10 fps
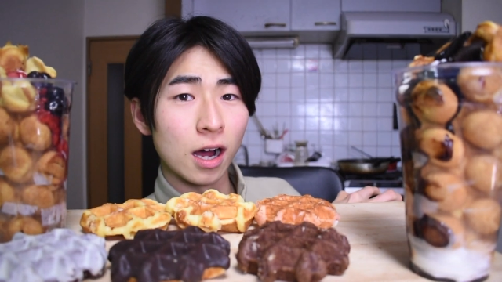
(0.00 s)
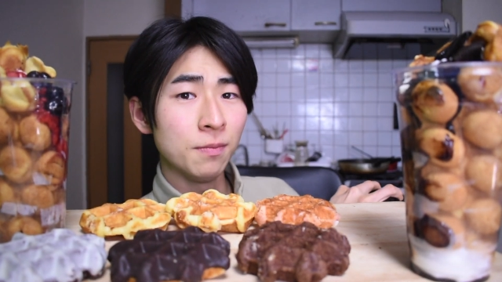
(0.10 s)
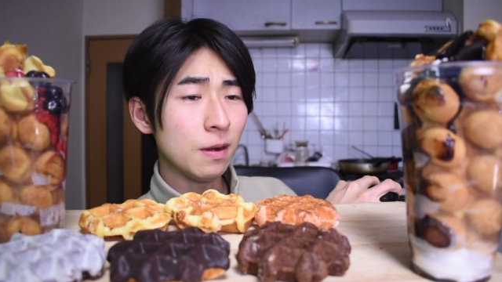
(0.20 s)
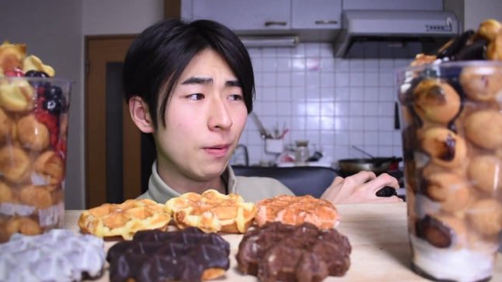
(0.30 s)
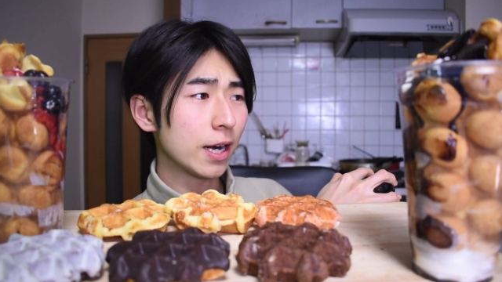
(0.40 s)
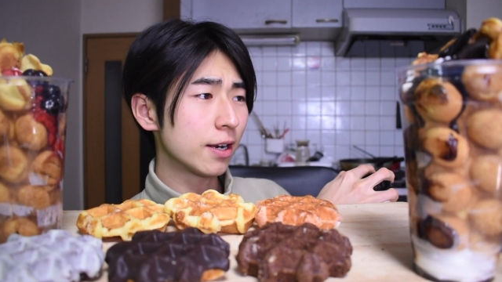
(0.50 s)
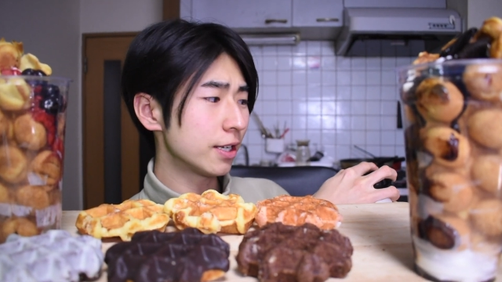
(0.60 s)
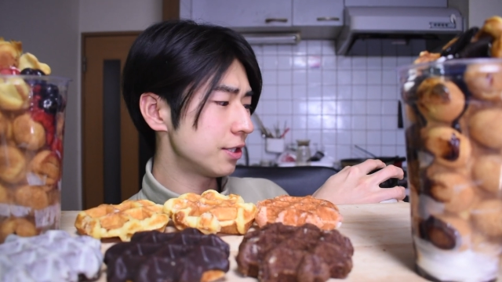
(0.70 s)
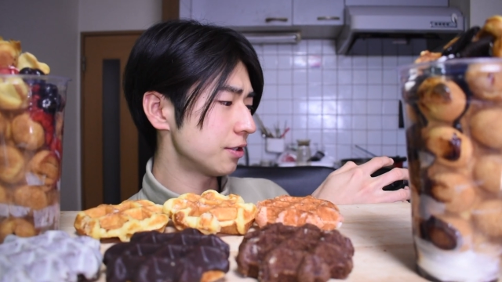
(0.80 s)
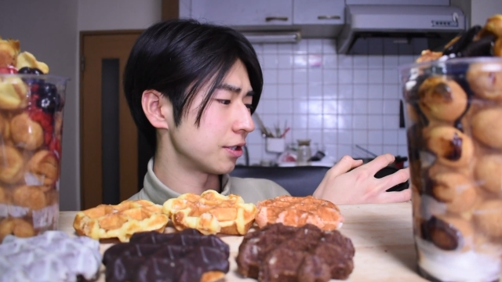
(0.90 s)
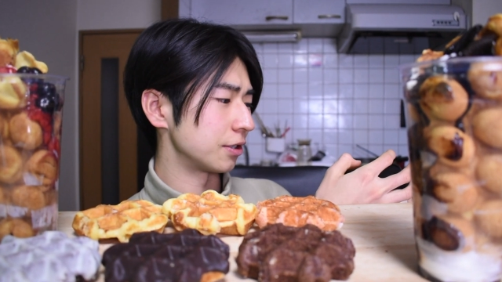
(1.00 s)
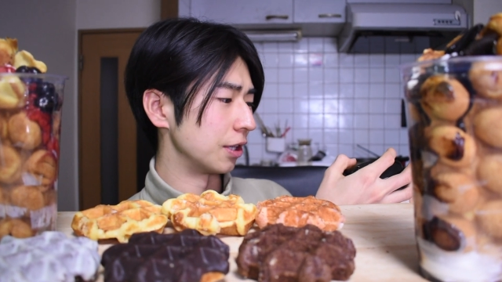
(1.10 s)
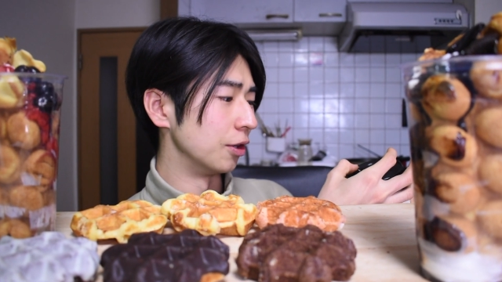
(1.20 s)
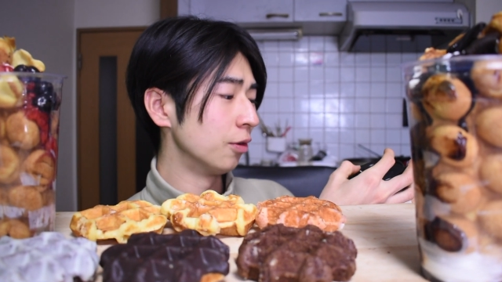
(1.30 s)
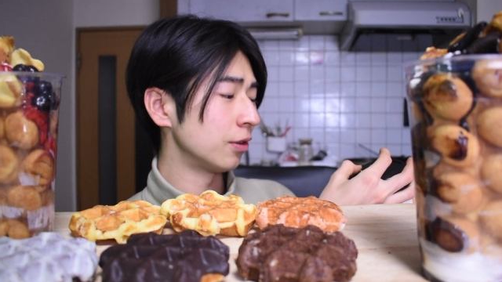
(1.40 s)
あんまバナナジュースっ
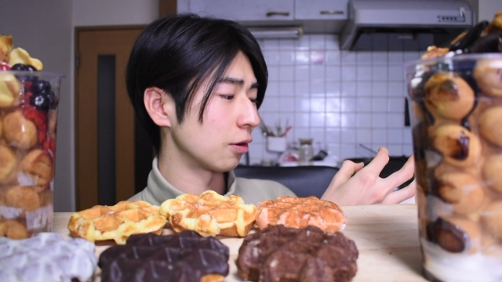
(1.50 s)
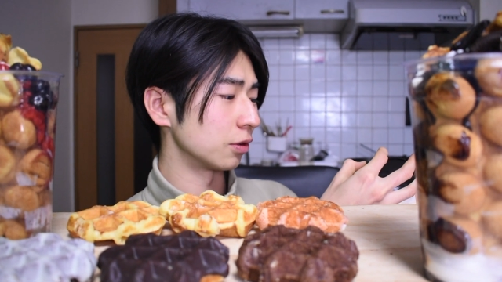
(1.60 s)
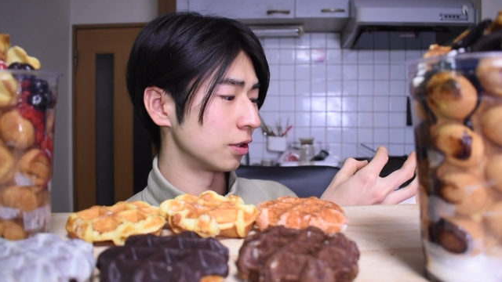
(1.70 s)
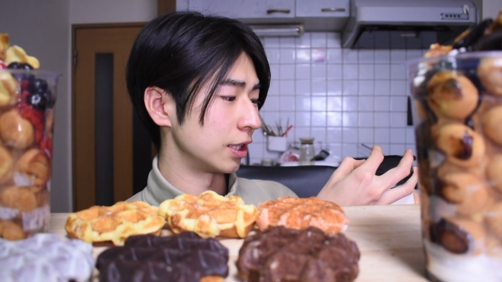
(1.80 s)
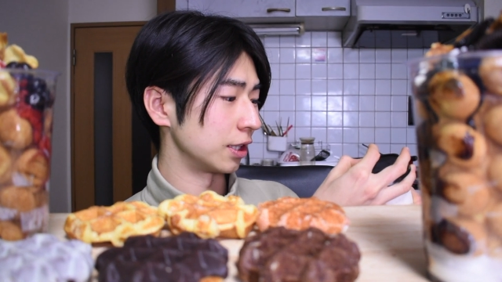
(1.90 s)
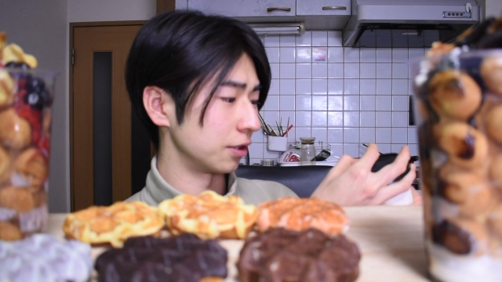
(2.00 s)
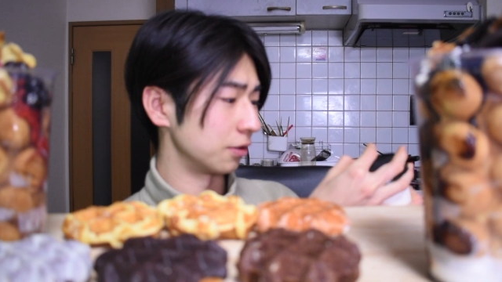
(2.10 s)
て飲んだことないんだけ